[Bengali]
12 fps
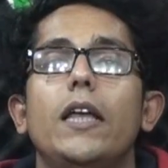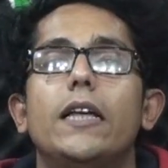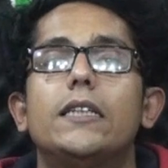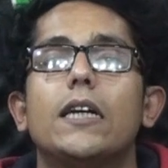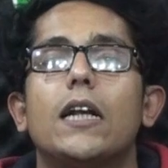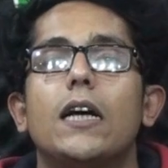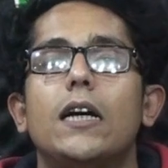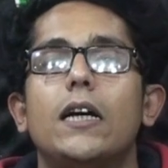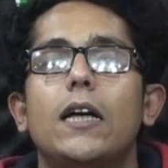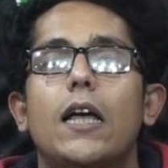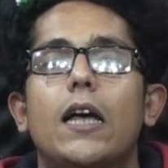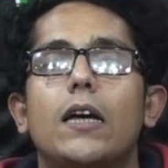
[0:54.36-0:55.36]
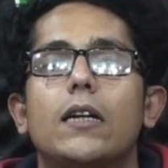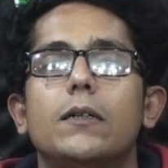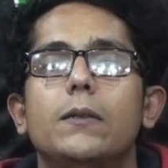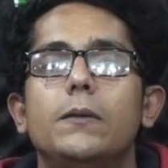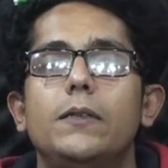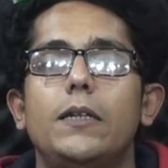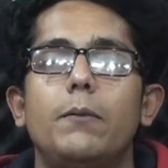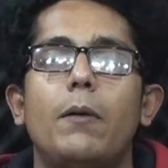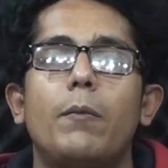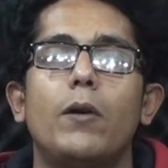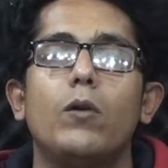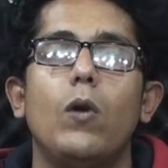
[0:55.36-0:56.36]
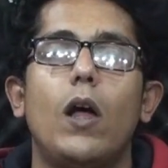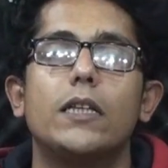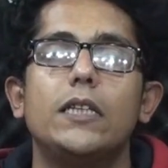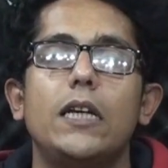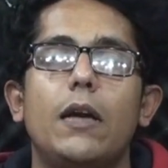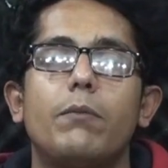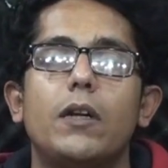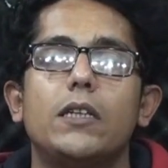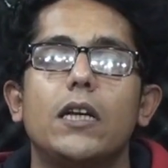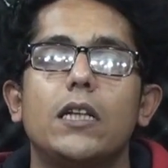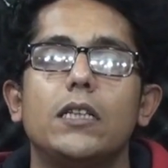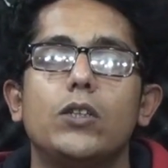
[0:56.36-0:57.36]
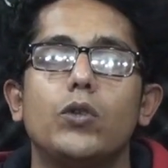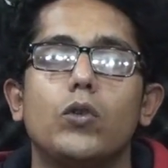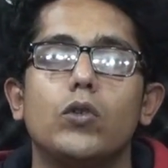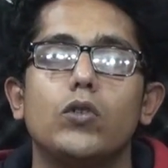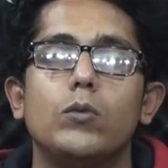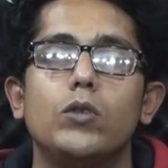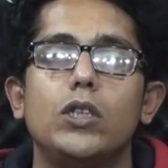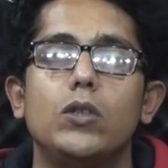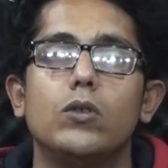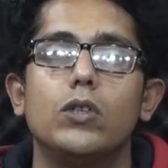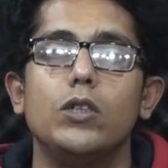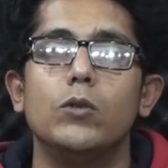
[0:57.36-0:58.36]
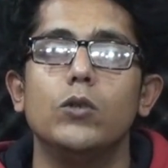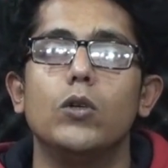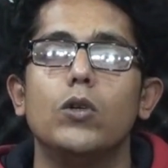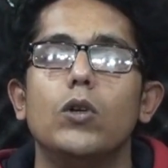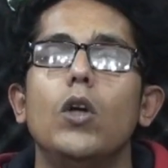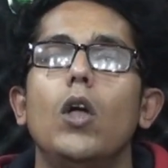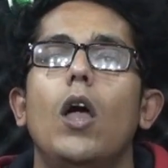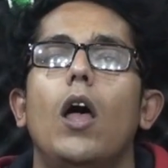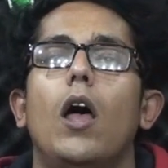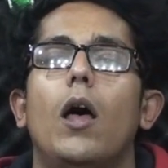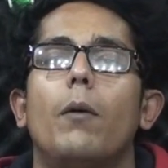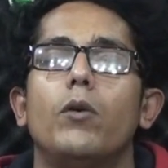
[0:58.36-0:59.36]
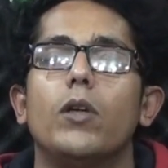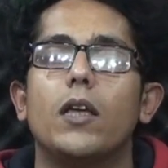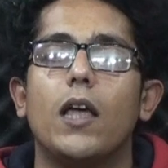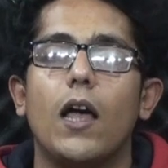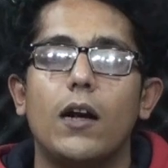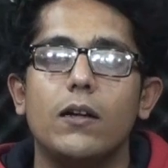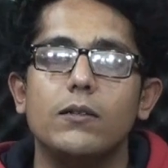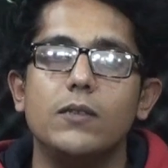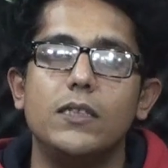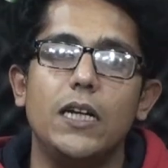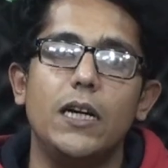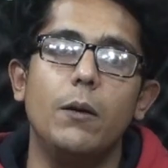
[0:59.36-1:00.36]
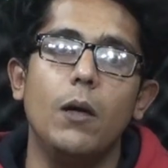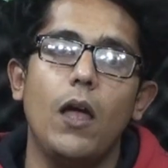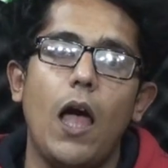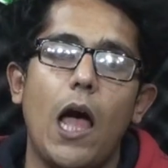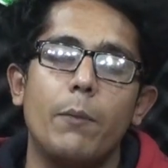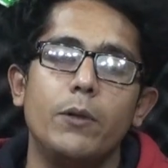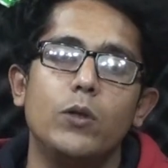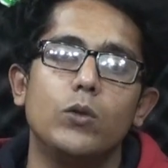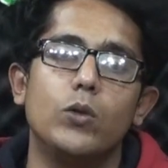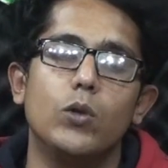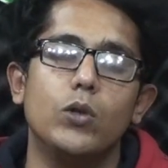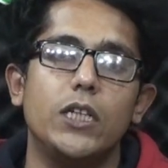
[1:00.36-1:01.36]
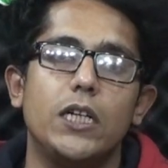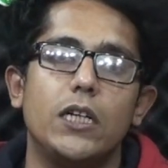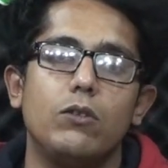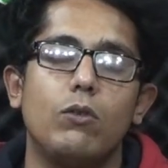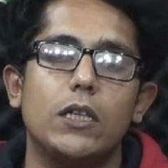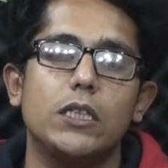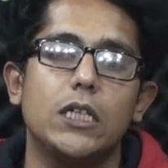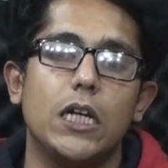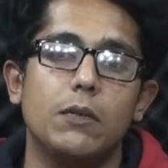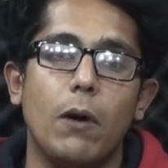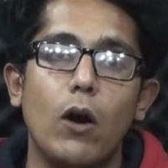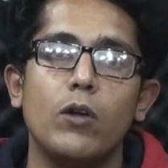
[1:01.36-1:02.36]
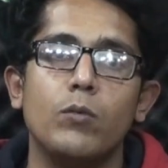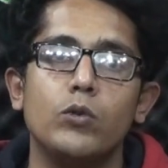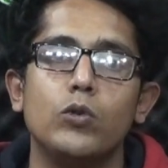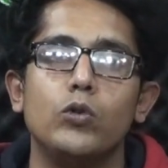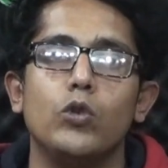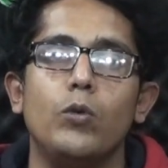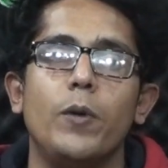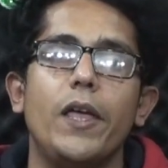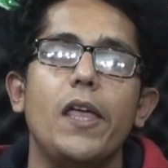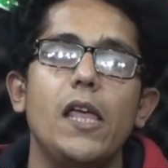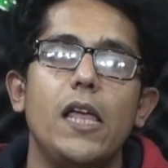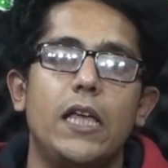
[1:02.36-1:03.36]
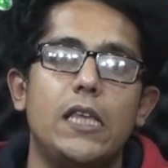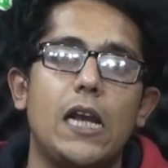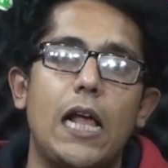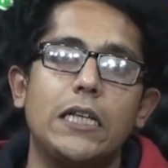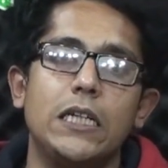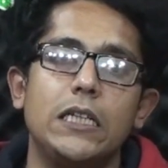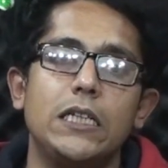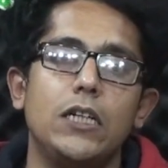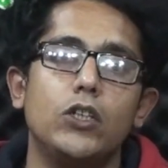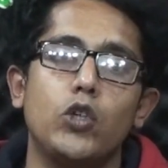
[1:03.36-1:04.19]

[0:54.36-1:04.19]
এছাড়া আর যে ব্যাপারগুলো আছে আপনারা জানেন যে সদরতম শিক্ষক নিবন্ধন পরীক্ষার যে আবেদন গ্রহণ সেটা কিন্তু আজকে রাত বারোটা পর্যন্ত চলবে এছাড়া আজকের দিনের